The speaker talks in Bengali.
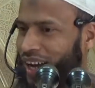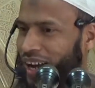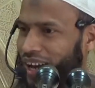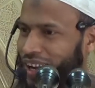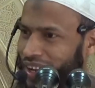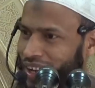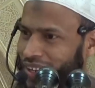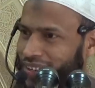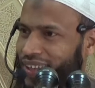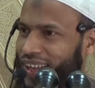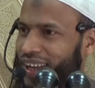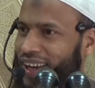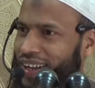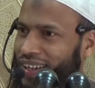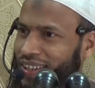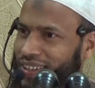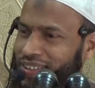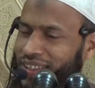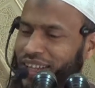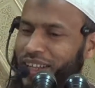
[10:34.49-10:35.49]
আল্লাহ তালা
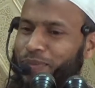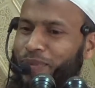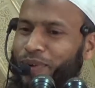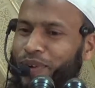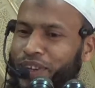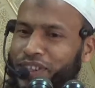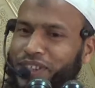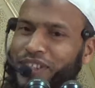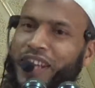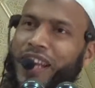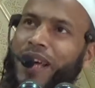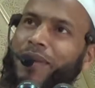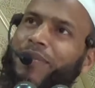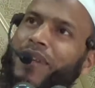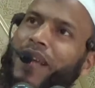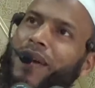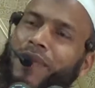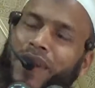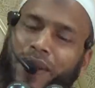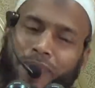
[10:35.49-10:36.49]
নিজেই বলেছেন আমি
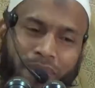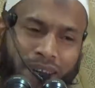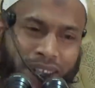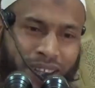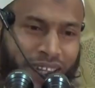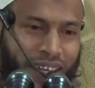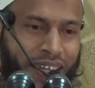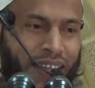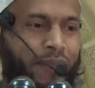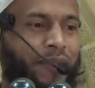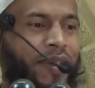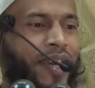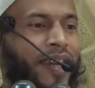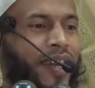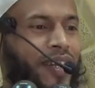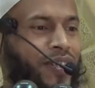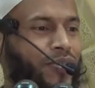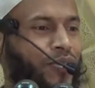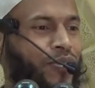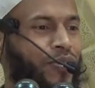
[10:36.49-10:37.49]
আমার বান্দাকে
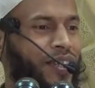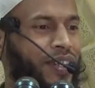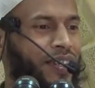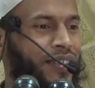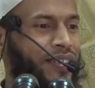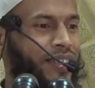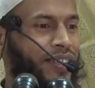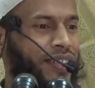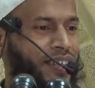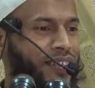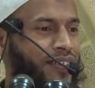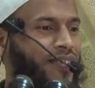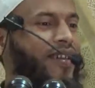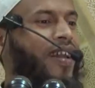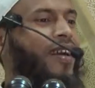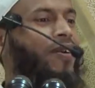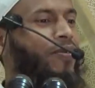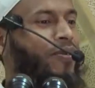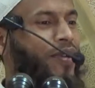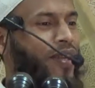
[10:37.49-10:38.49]
মেয়ারাজ করিয়েছি
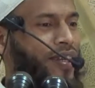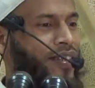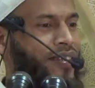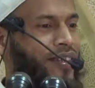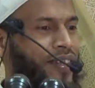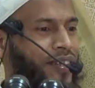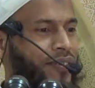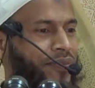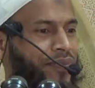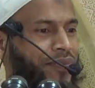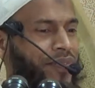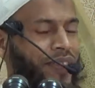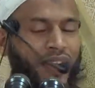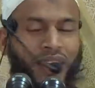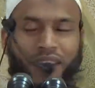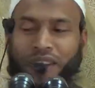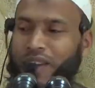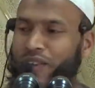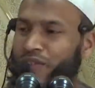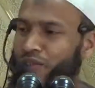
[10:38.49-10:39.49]
ইসরা করিয়েছি
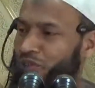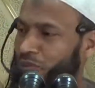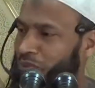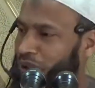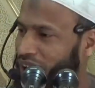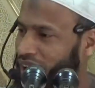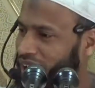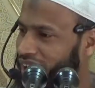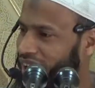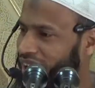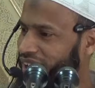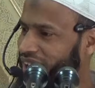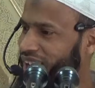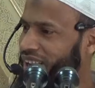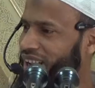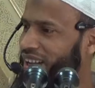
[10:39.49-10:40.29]
সুবহান